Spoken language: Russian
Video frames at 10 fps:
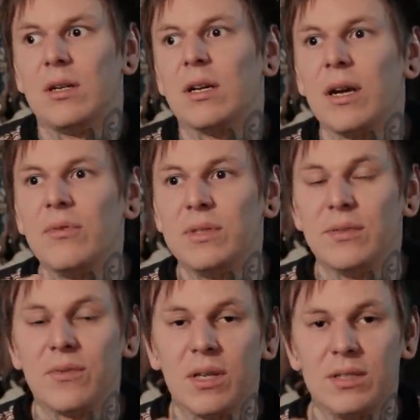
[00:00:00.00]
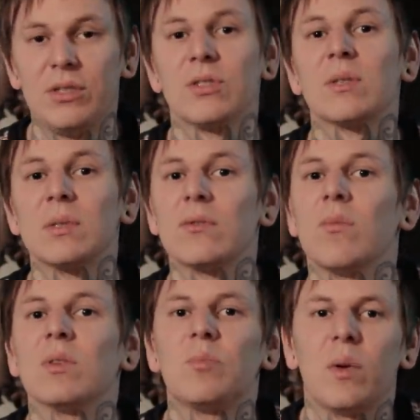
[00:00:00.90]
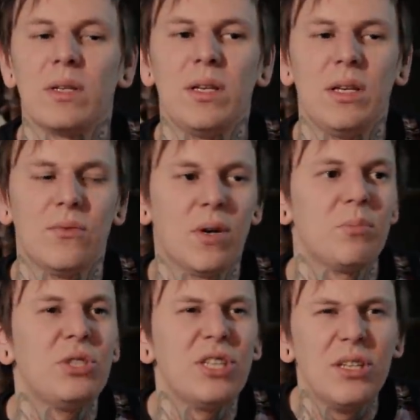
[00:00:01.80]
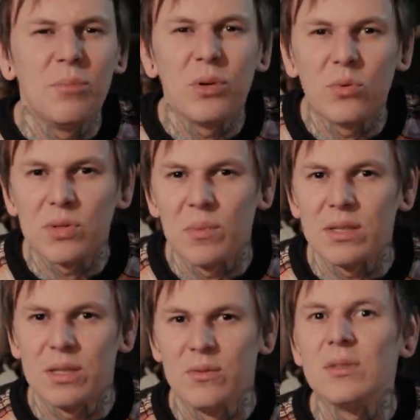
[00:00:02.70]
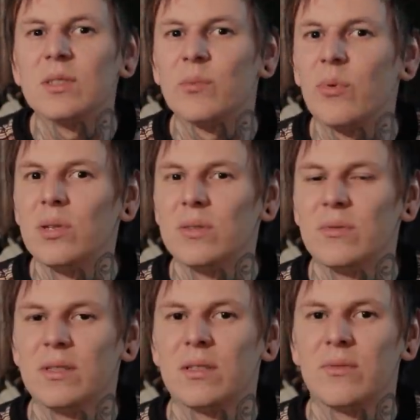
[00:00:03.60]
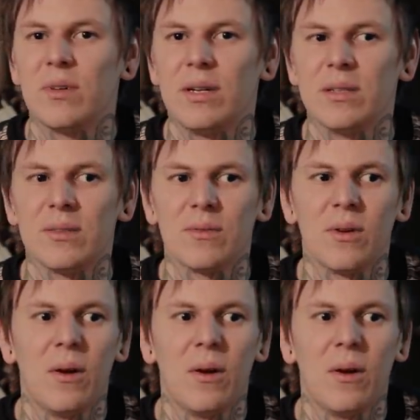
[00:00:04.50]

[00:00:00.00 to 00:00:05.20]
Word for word: граффити в классическом своем исполнении вообще не предусматривают использование трафаретов.